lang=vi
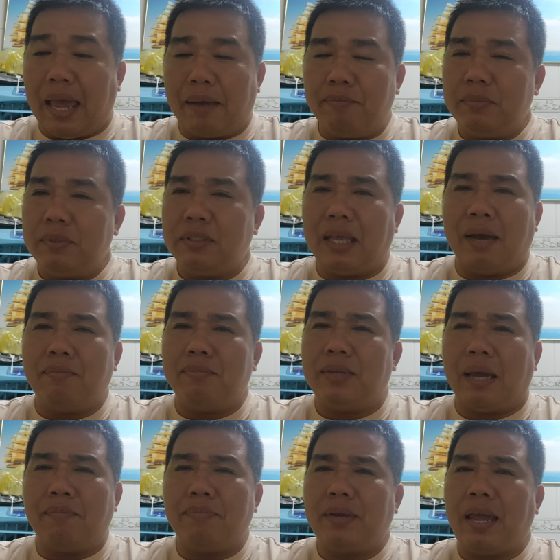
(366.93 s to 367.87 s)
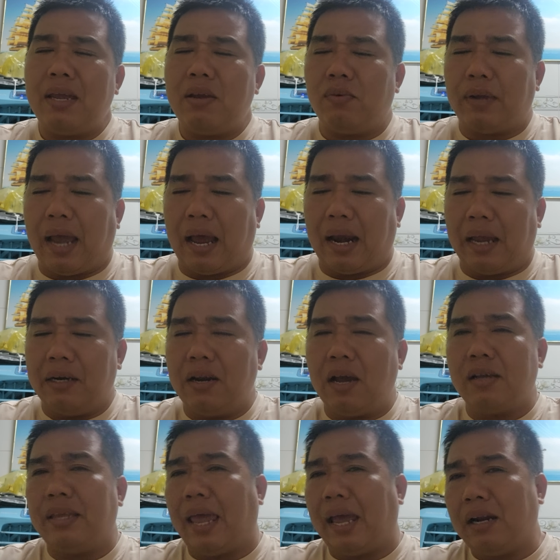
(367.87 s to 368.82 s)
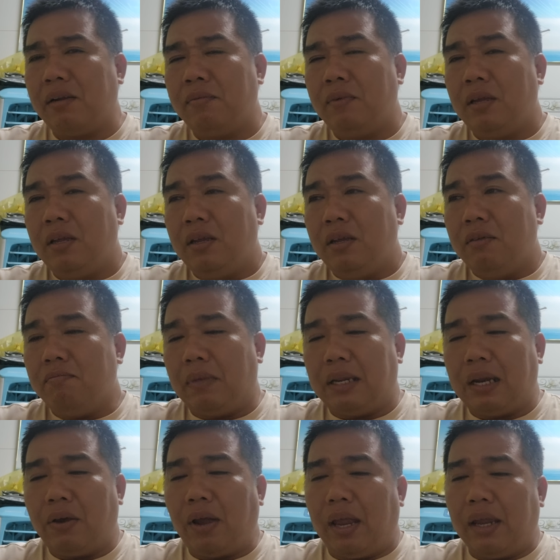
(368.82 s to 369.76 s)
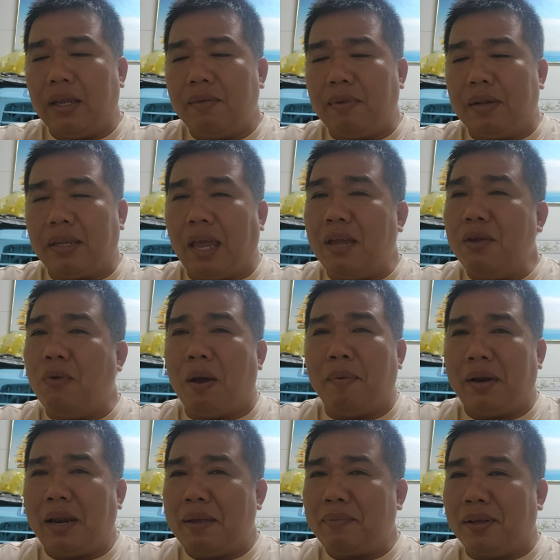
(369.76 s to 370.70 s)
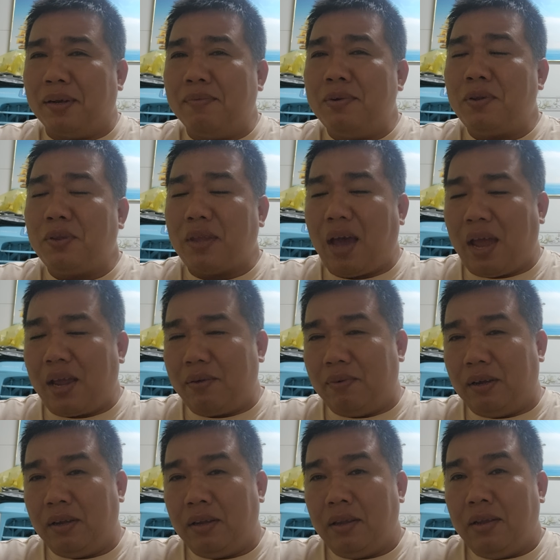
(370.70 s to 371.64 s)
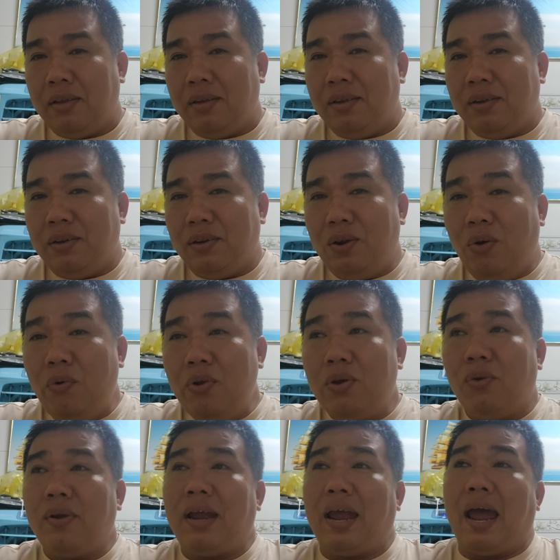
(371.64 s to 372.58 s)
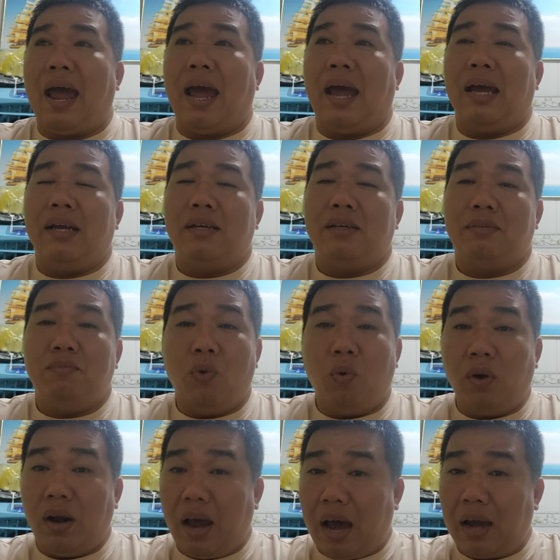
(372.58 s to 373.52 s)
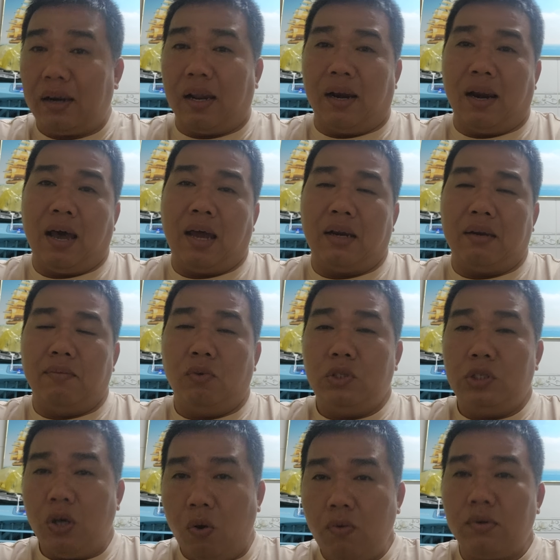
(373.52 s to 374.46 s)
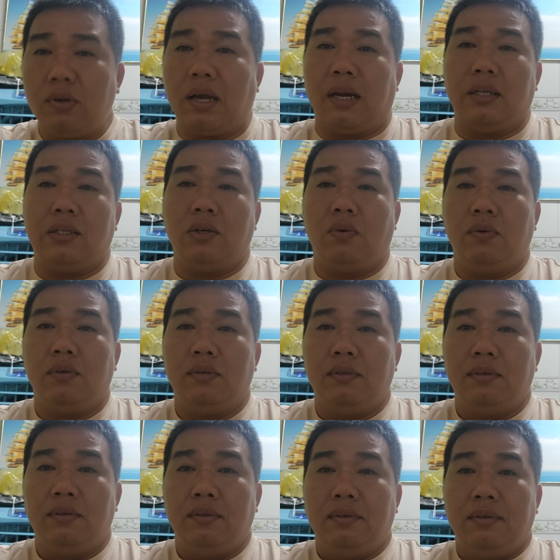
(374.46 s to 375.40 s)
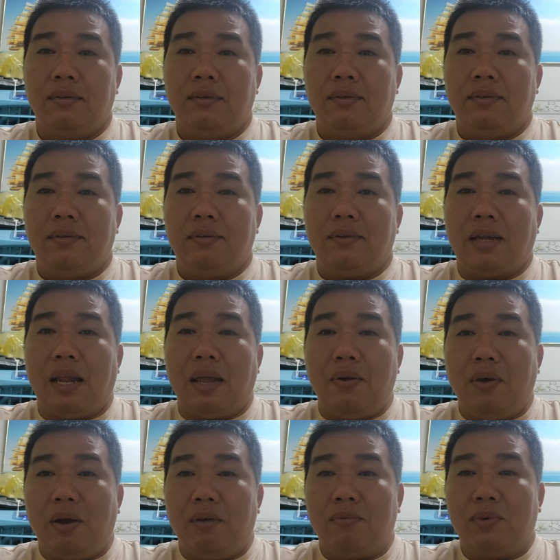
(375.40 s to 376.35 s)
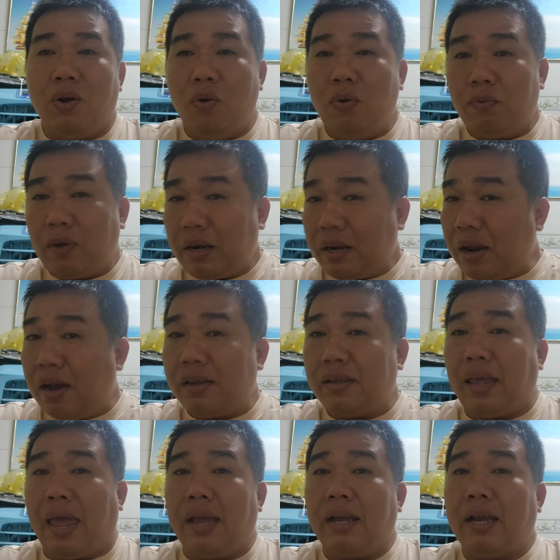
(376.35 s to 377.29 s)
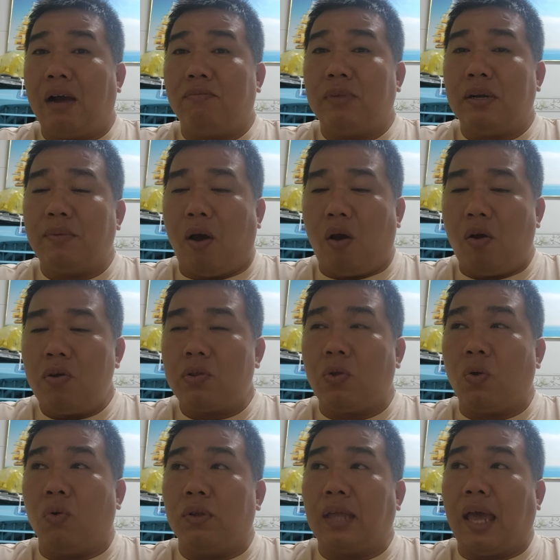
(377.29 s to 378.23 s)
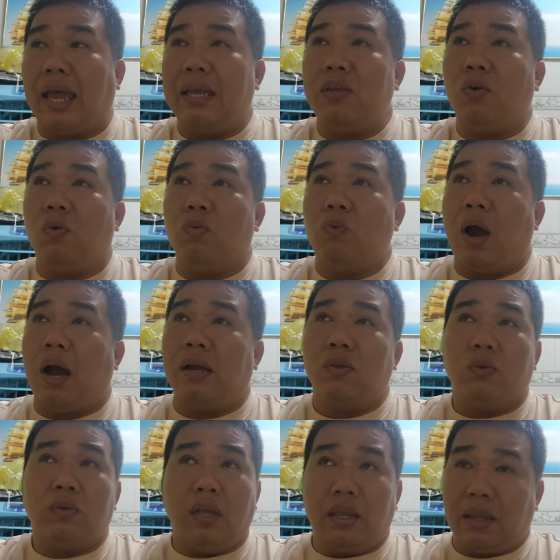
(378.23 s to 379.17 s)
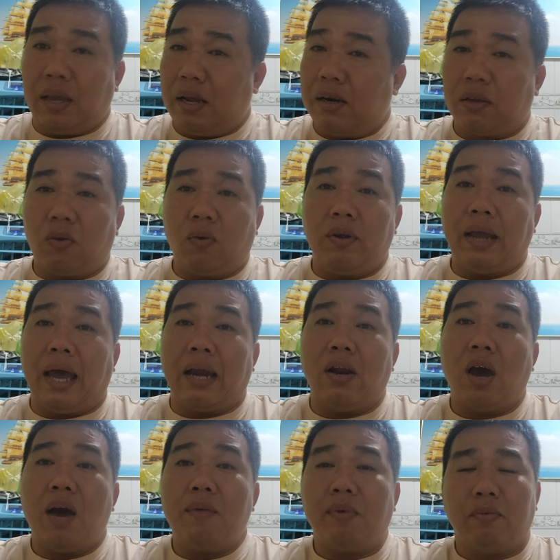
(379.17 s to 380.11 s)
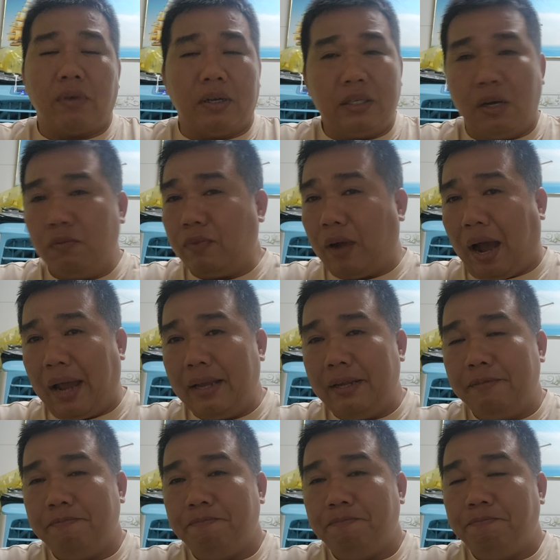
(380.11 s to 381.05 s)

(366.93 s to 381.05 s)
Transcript: giảm giảm giảm ký con gà lại đơn giản mình nói thiệt chứ mình chỉ vào mình em tưởng mình nó chơi nuôi con gà muốn lên là lên muốn xuống là nó xuống anh hiểu không nuôi cách đơn giản không phải bỏ chuồng chạy chuồng quằn chuyện gì trên là con gà nó ốm không phải không phải